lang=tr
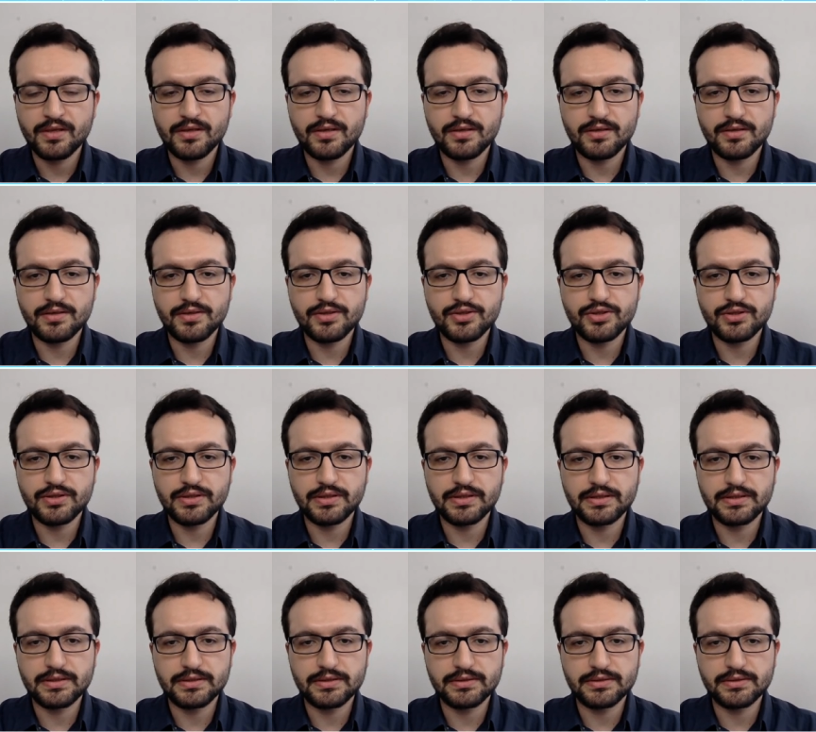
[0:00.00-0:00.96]
ya da işte
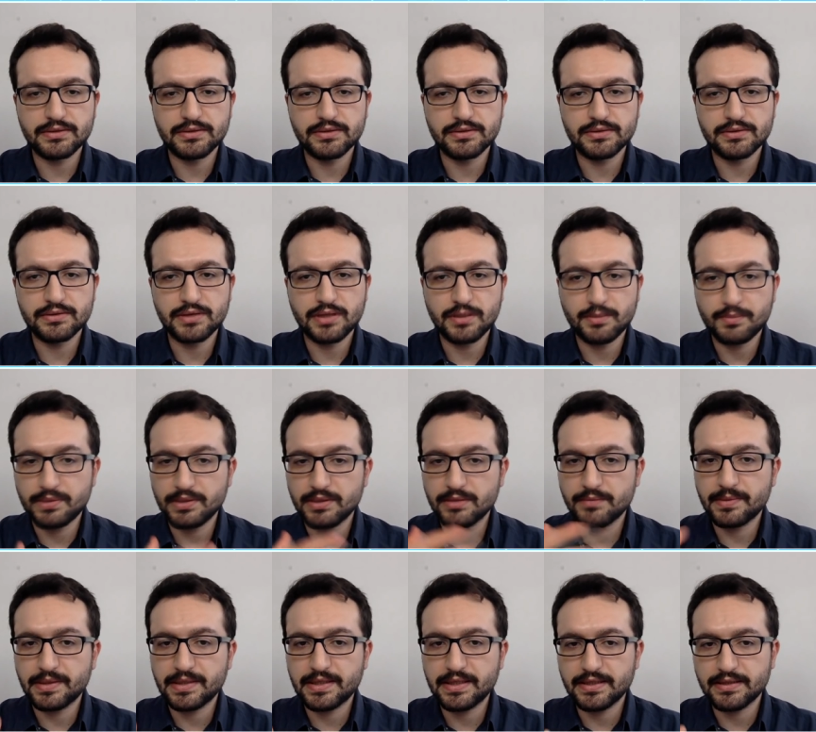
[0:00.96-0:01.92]
e,
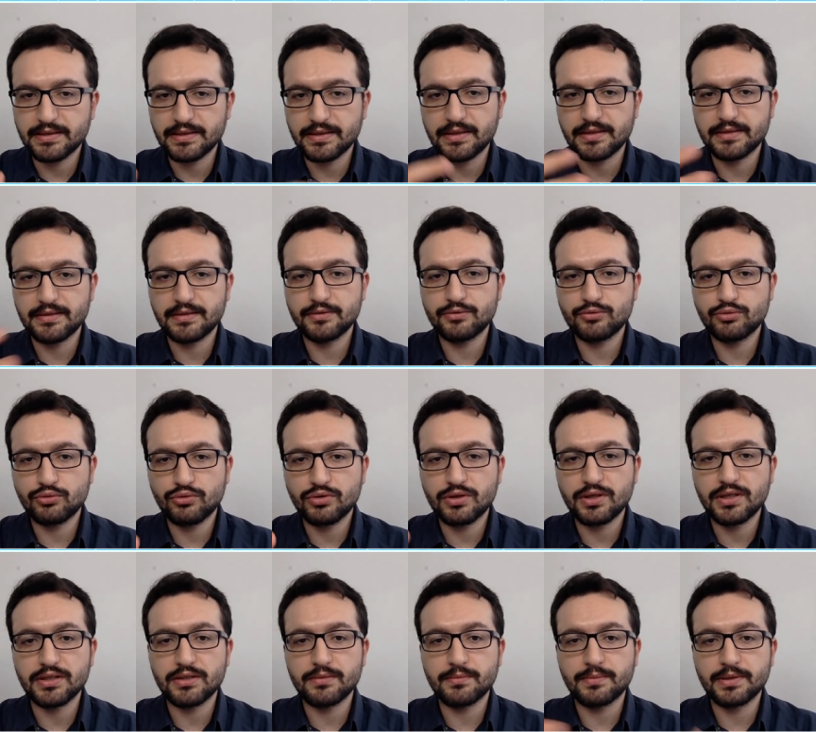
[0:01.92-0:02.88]
kapalı mekanlarda
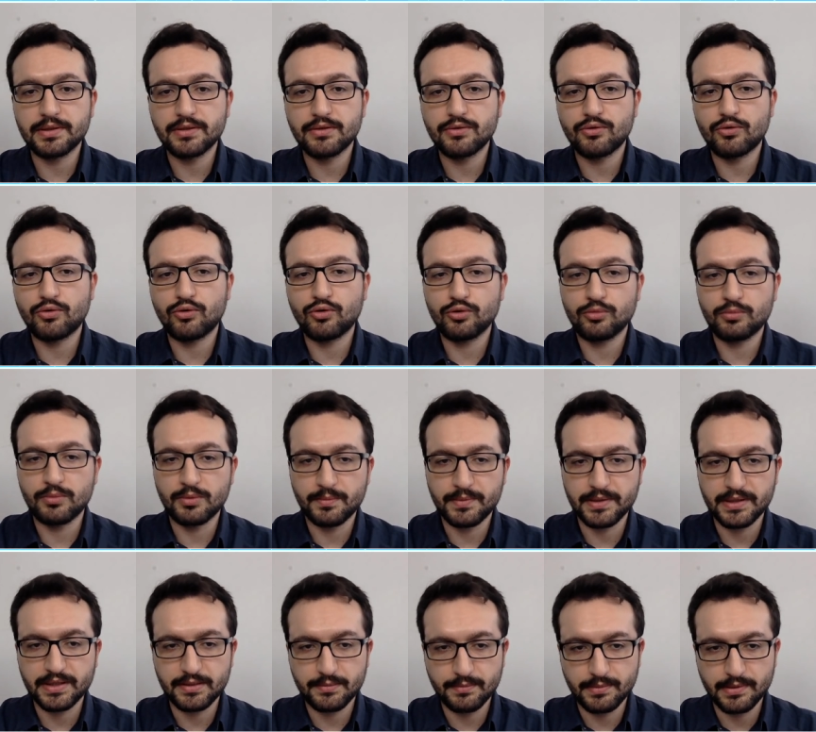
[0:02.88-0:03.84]
çok kalabalık
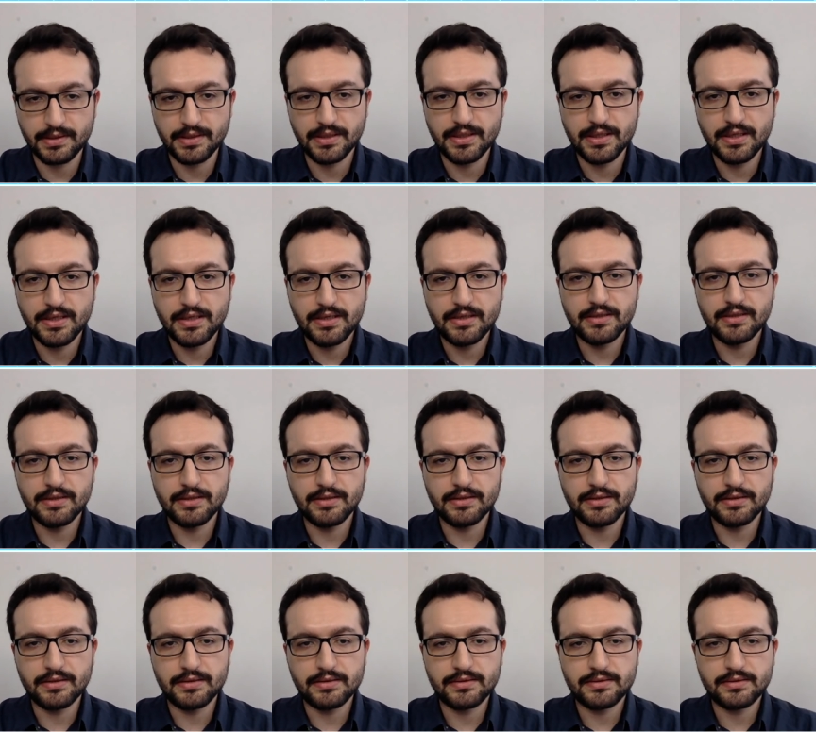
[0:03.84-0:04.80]
olmama gibi e,
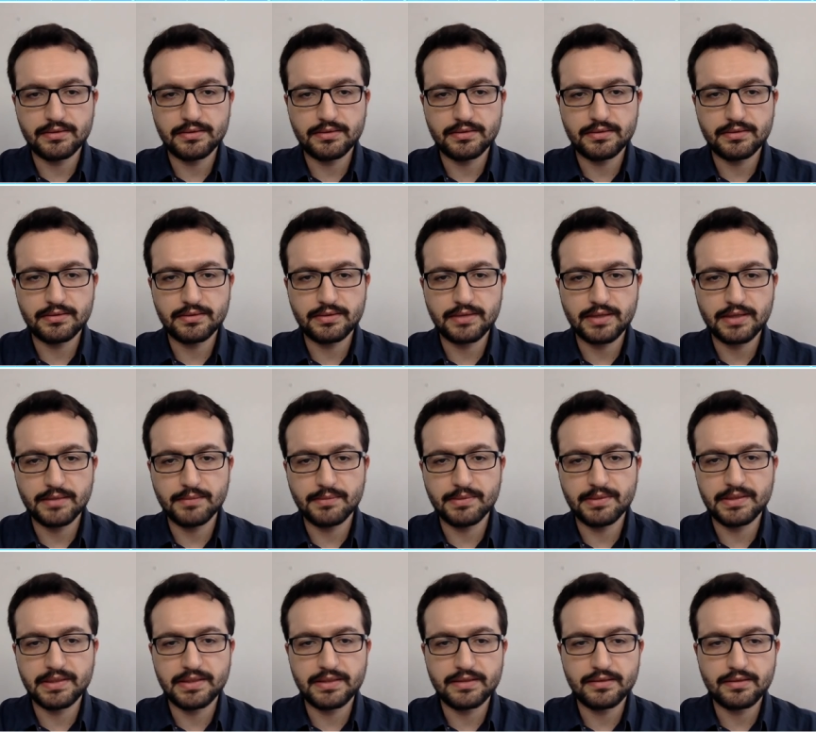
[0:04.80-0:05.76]

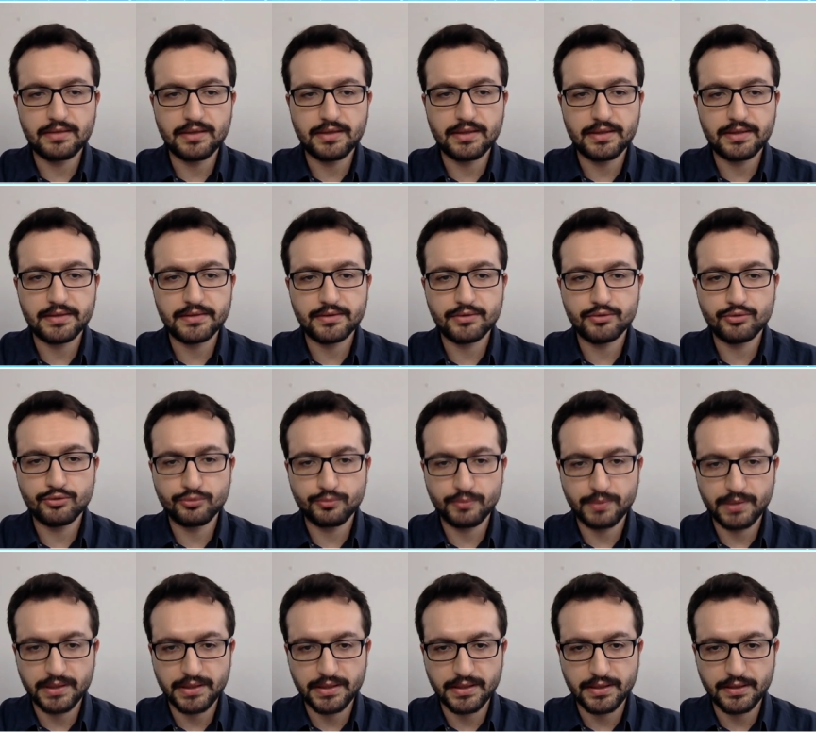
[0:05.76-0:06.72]
tedbirleri ayakta
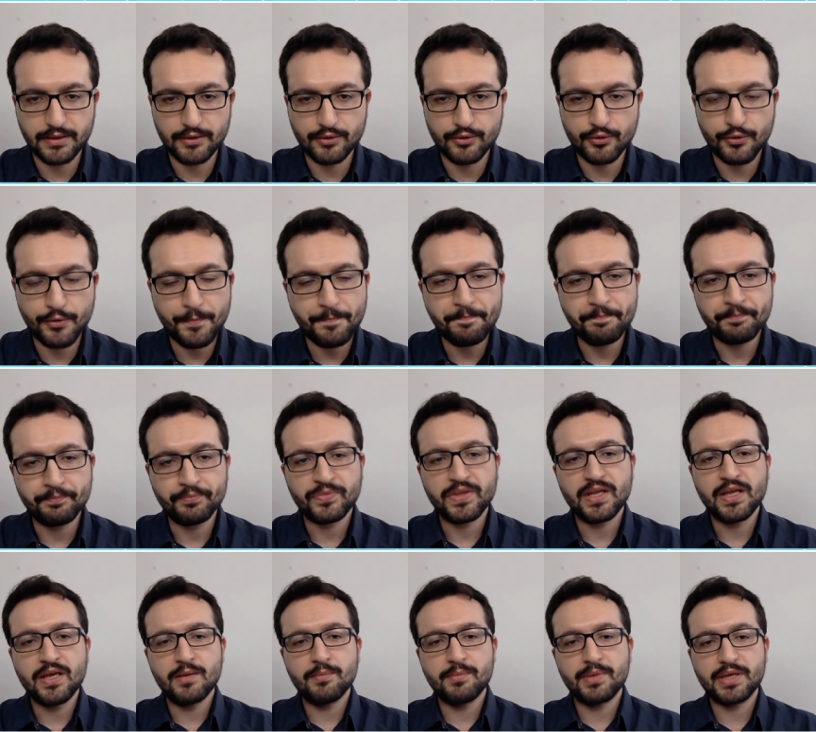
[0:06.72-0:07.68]
tutmak gerekiyor.
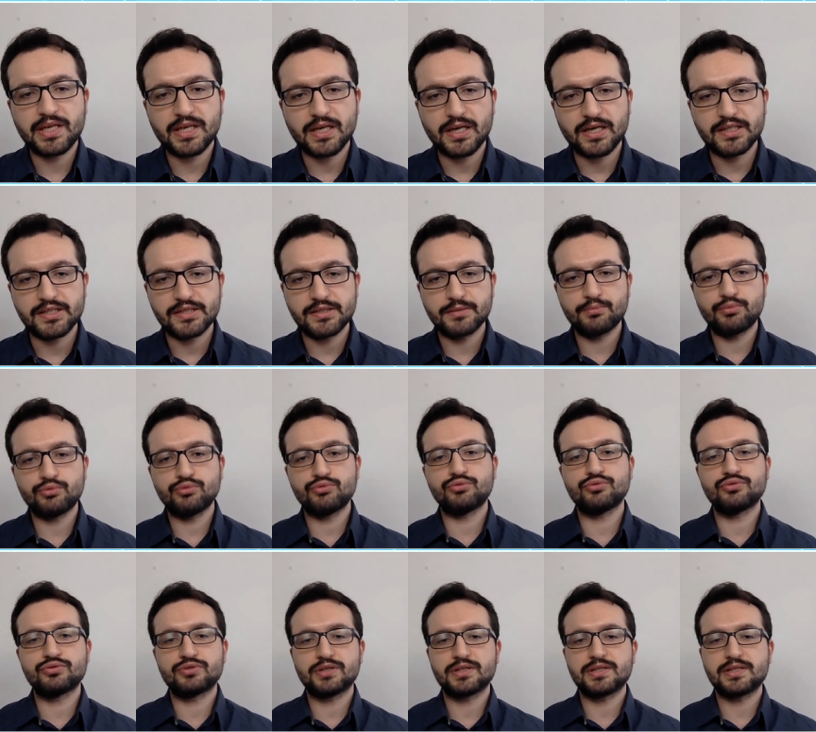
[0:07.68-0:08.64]
Peki aşı
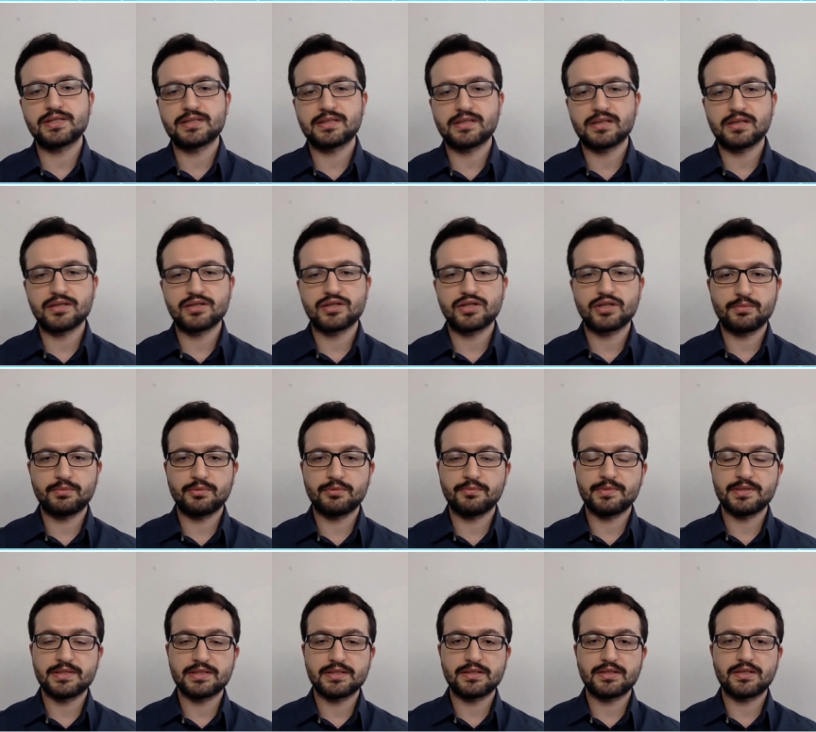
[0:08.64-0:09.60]
bulunsa size aşı
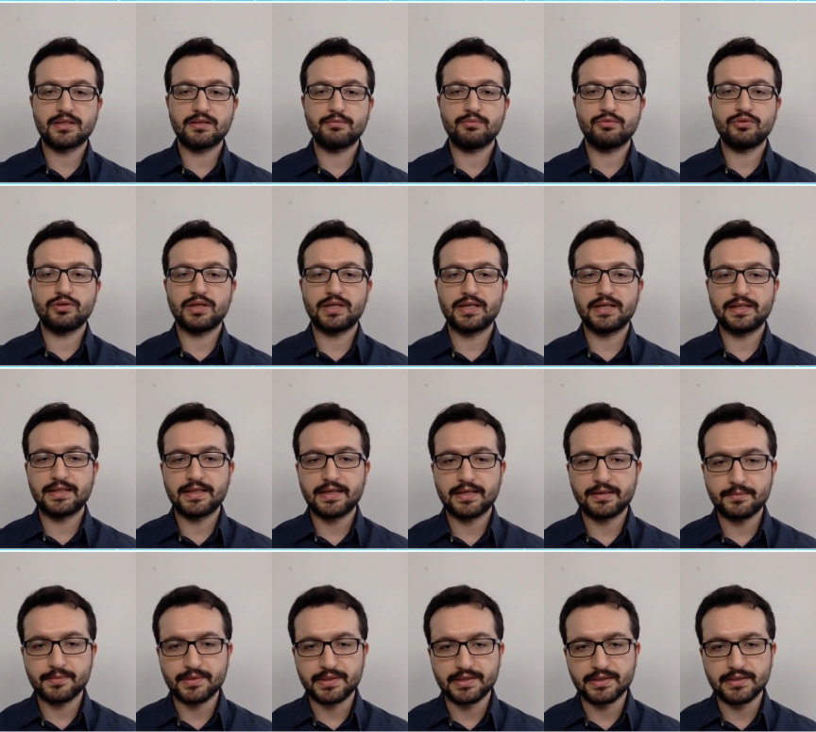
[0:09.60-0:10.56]
yapılmasını kabul
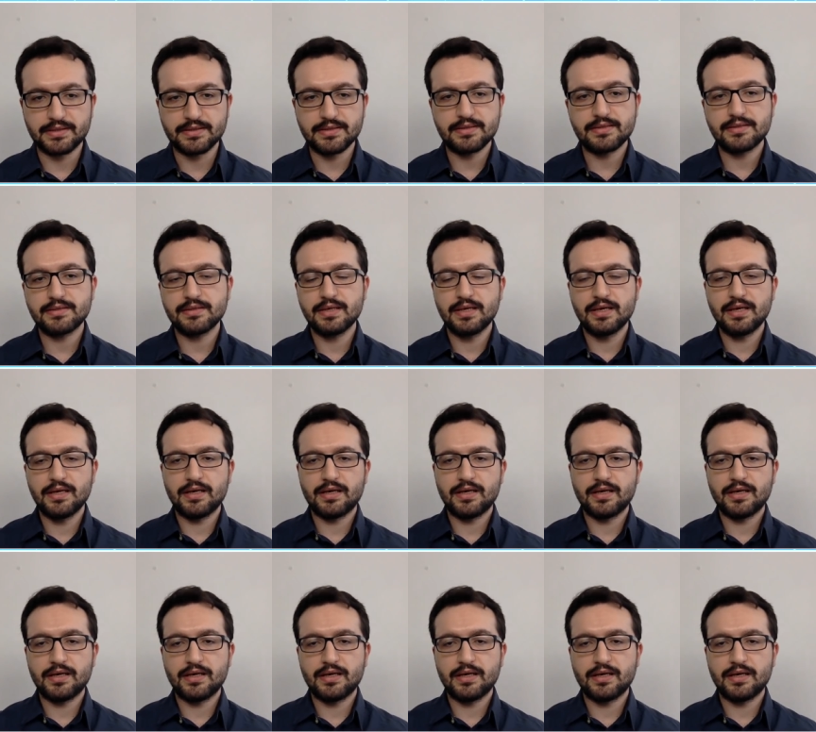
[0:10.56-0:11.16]
eder miydiniz?